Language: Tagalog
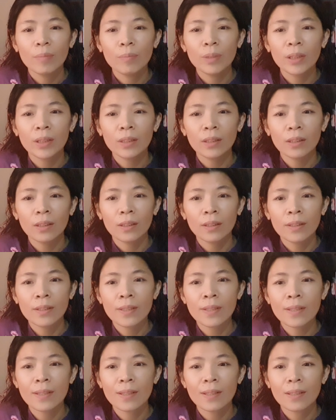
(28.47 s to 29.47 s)

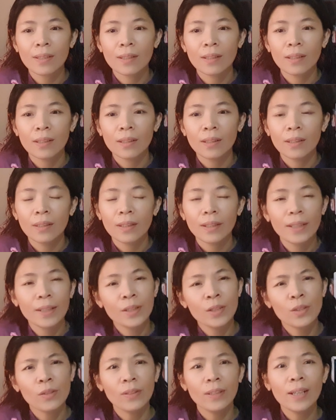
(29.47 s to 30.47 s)
because
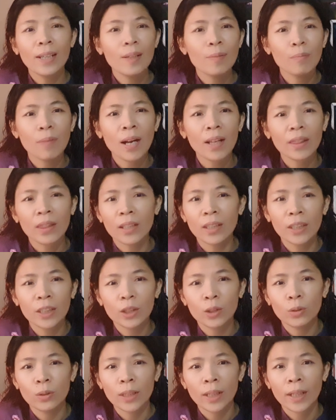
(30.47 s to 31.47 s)
it's really matter
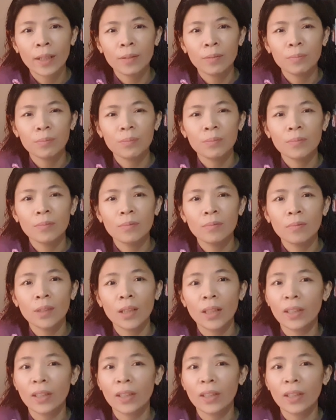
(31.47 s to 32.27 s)
to them,